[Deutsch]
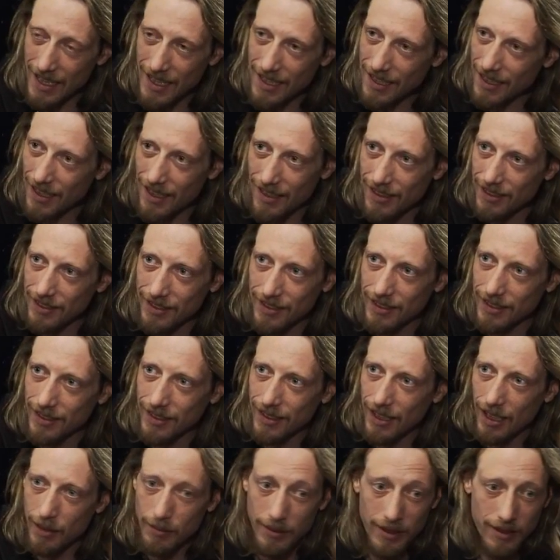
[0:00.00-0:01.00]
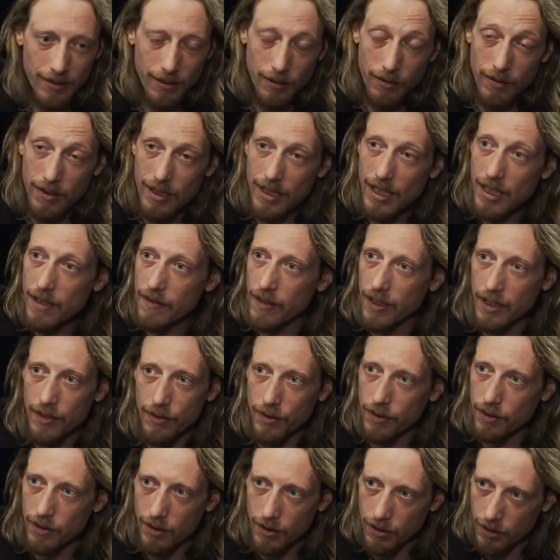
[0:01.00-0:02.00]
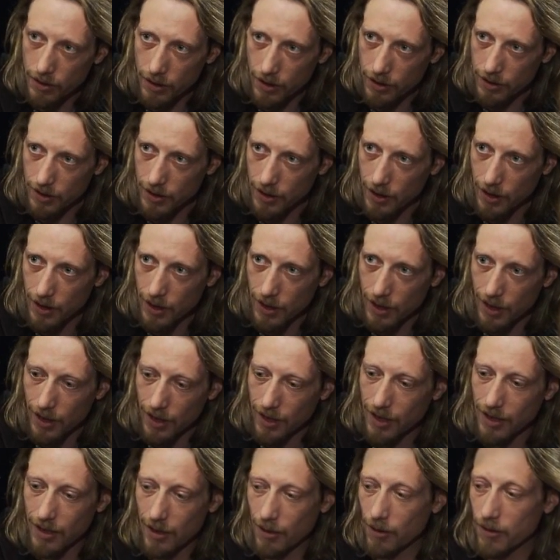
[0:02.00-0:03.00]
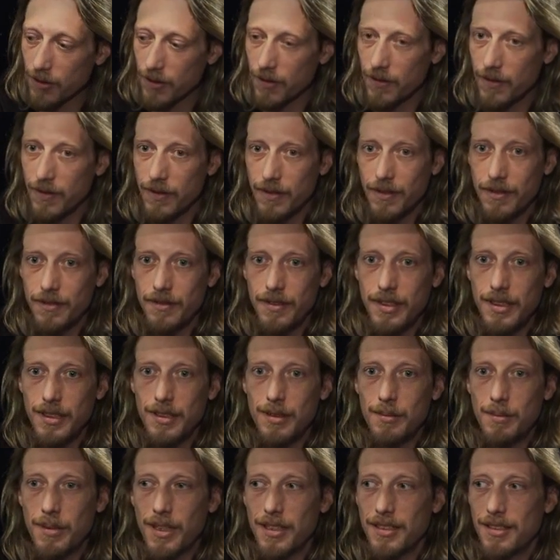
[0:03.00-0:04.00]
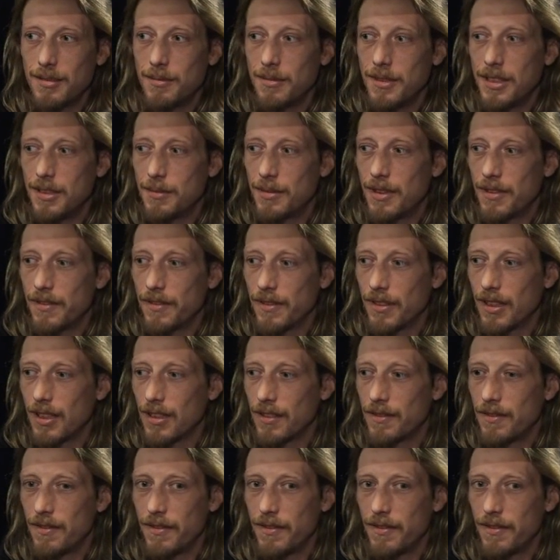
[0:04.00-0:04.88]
ich alles nicht. Habe ja. ich noch nie was von gehört. Mhm. Genauso wie die Presse mich immer fragt,